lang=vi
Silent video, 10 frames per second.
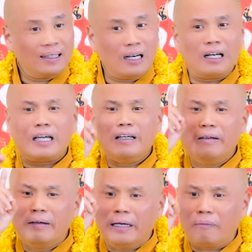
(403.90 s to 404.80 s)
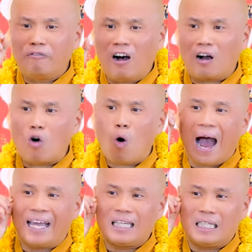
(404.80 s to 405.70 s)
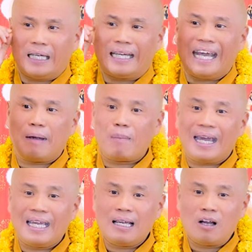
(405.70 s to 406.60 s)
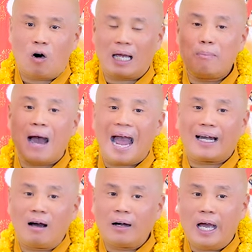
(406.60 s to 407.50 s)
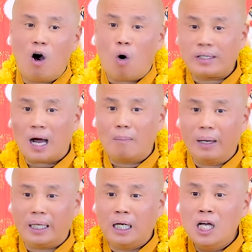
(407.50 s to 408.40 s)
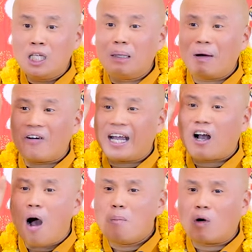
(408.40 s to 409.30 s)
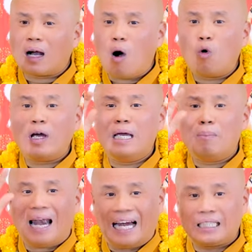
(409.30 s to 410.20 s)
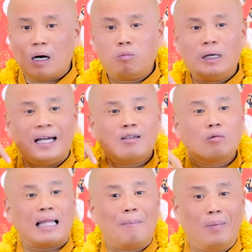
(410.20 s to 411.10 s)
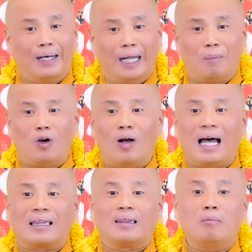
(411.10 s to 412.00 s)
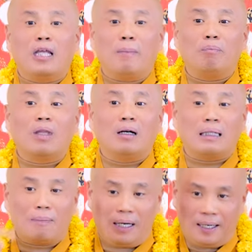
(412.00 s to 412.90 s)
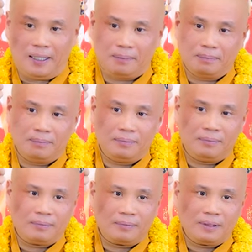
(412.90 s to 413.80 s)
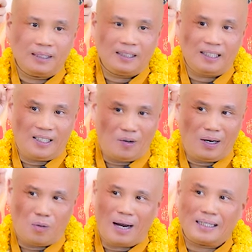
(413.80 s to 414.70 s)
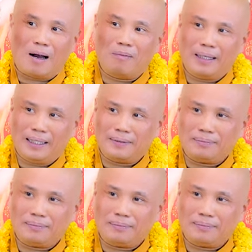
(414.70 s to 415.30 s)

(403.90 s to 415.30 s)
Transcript: Cho nên cái người niệm Phật ngoài cái chuyện nghe máy hoặc cái ban đó để hỗ trợ mình, nhưng mà phải có một câu im lặng trống để trong tâm mình niệm, gọi là niệm từ tâm khởi. Cái chỗ này quan trọng nha.